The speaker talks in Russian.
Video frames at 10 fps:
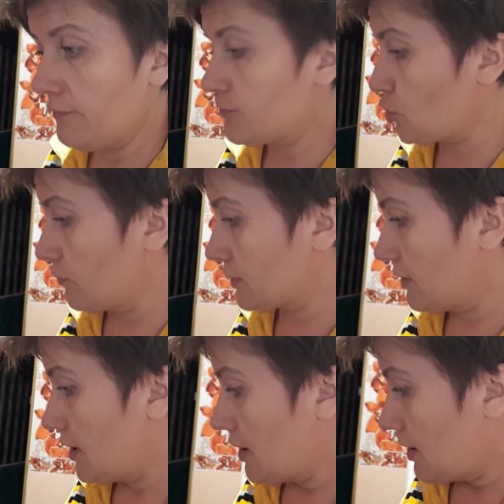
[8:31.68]
в чем-то
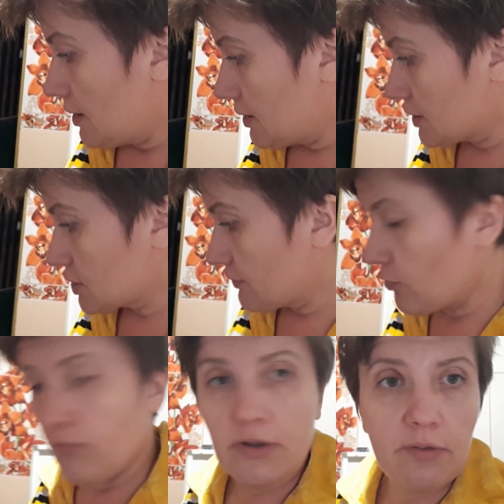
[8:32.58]
а,
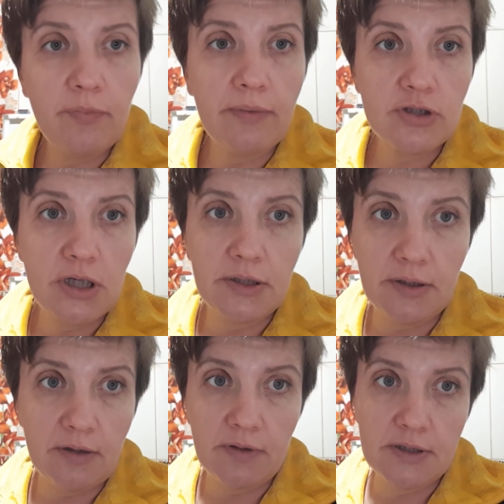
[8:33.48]
живем, мы не бомжатники,
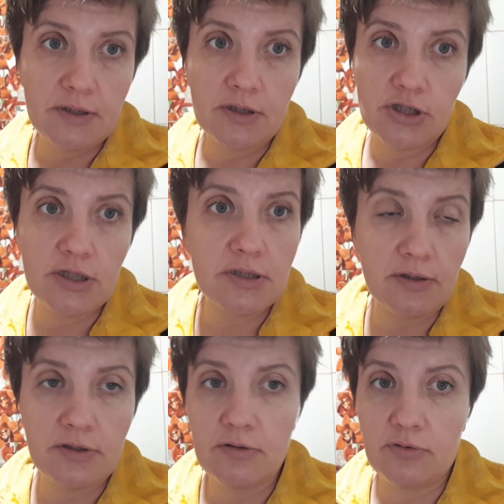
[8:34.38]
квартира
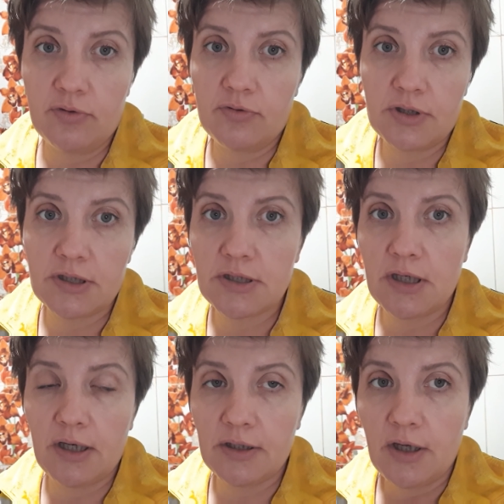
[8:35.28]
чистая, кто нас
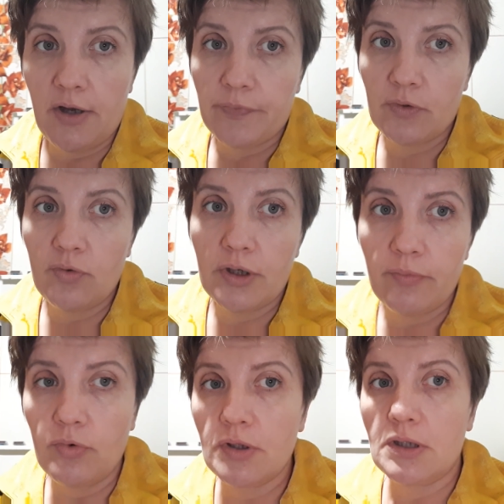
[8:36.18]
знает. Ну,
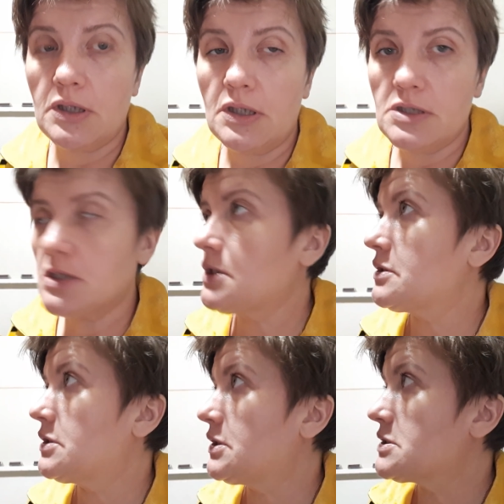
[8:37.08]
ремонт не
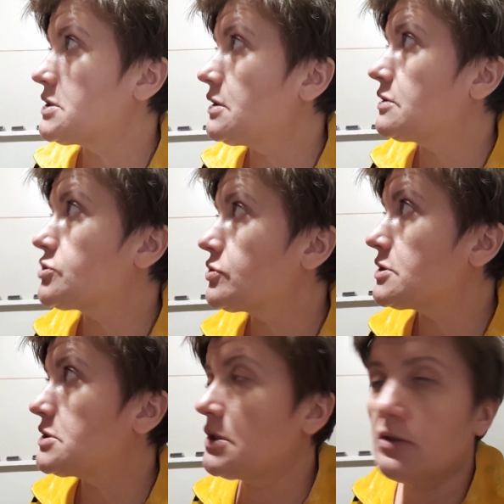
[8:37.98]
доделан, не доделан, что-то
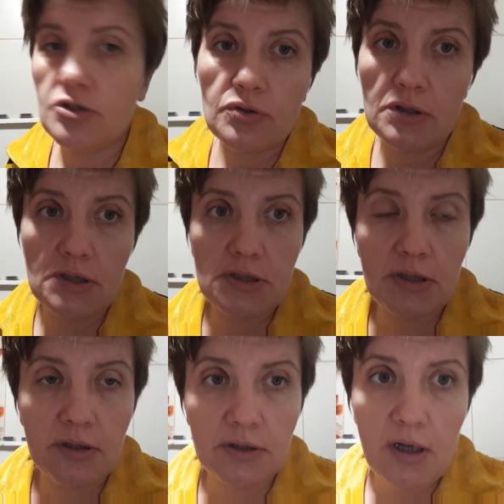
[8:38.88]
сделано, что-то не
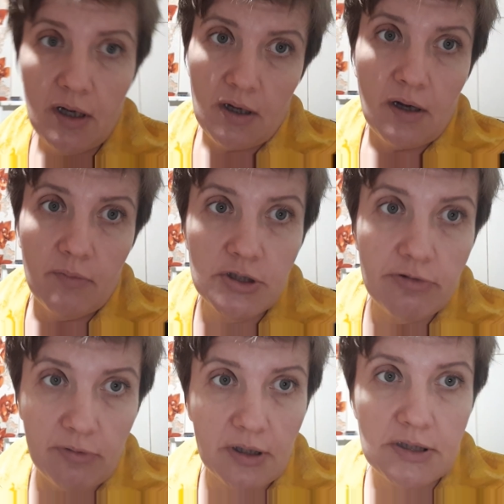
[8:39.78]
сделано. Мы
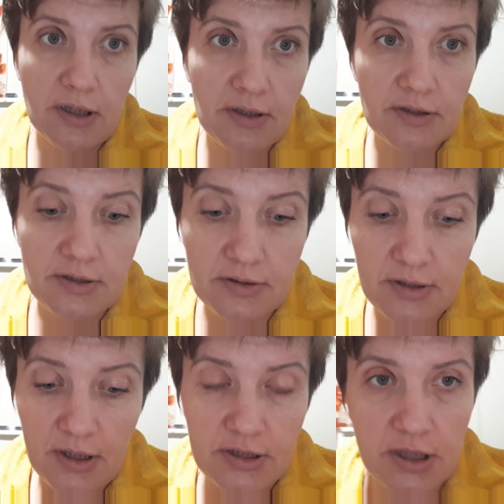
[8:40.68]
живем как средние,
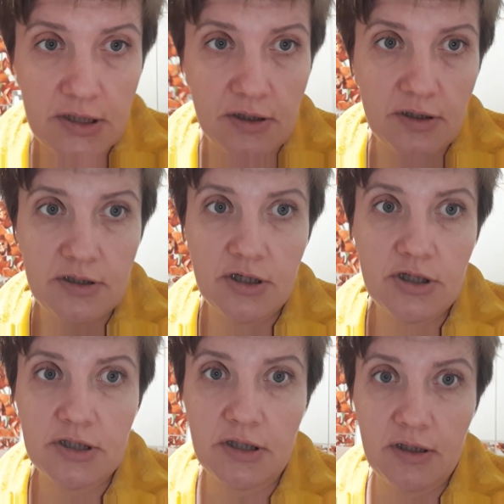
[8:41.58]
сейчас
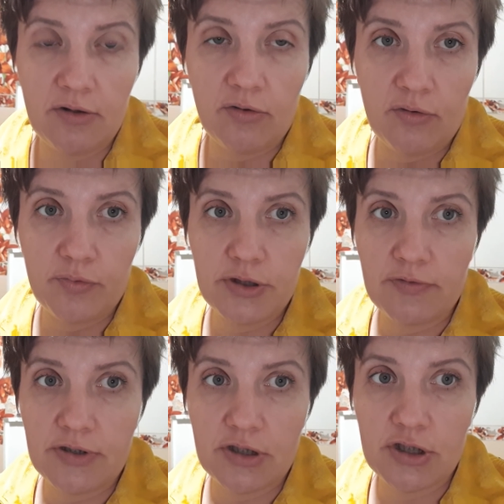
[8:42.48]
статистически общие все